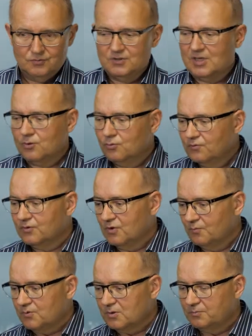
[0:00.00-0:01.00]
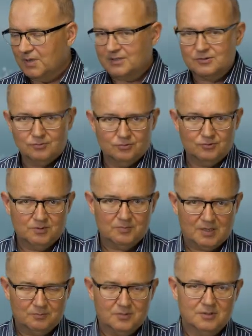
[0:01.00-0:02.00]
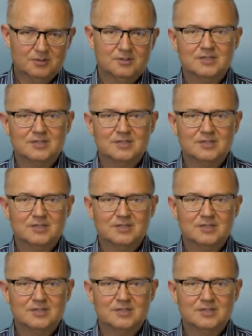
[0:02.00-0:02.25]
zarówno w przypadku, gdy mamy